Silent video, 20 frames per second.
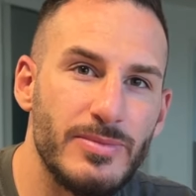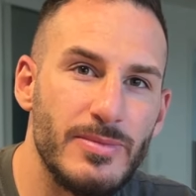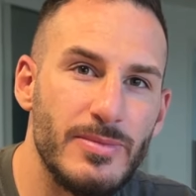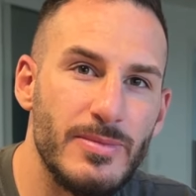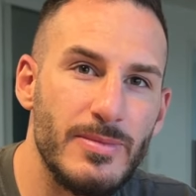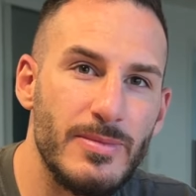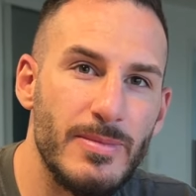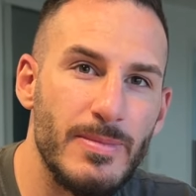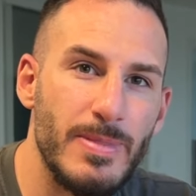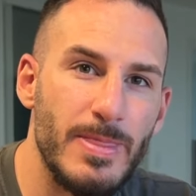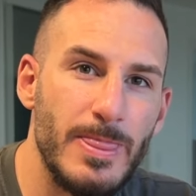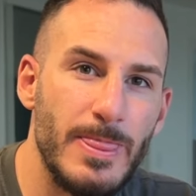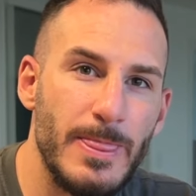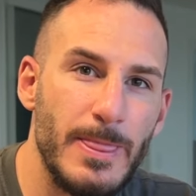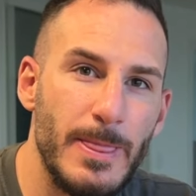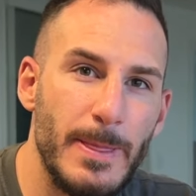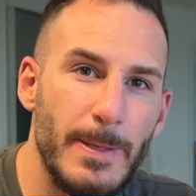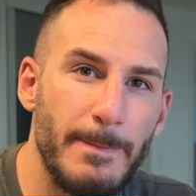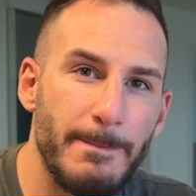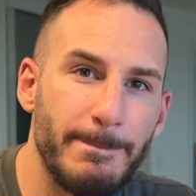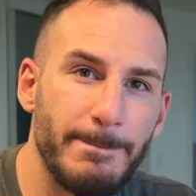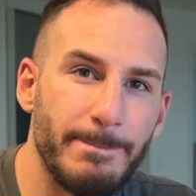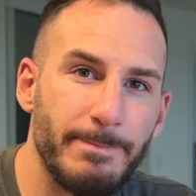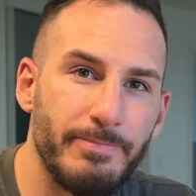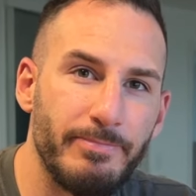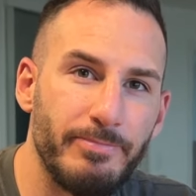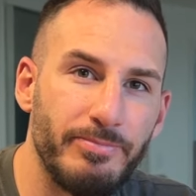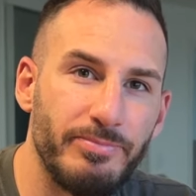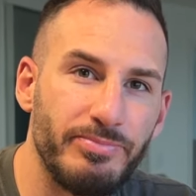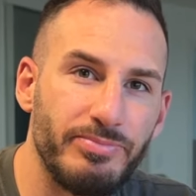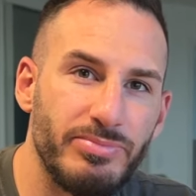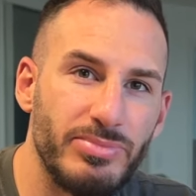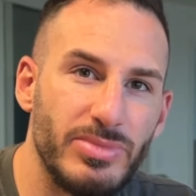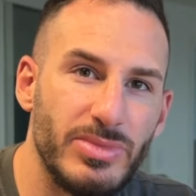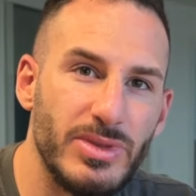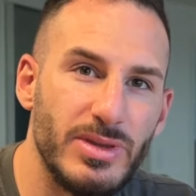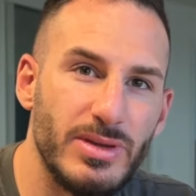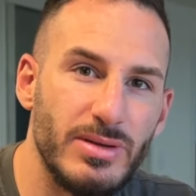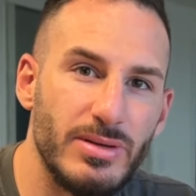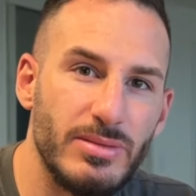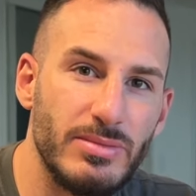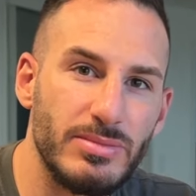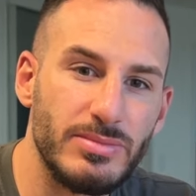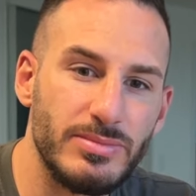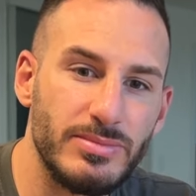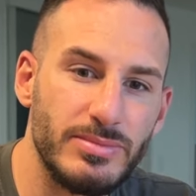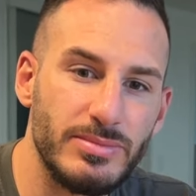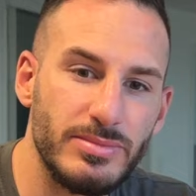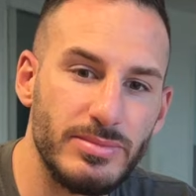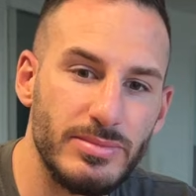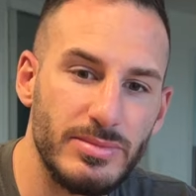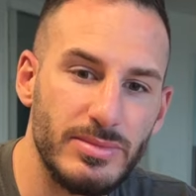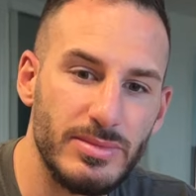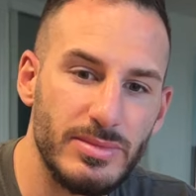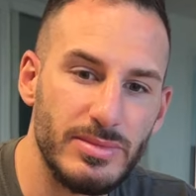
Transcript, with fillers: Ja, viel süßer. Mhm.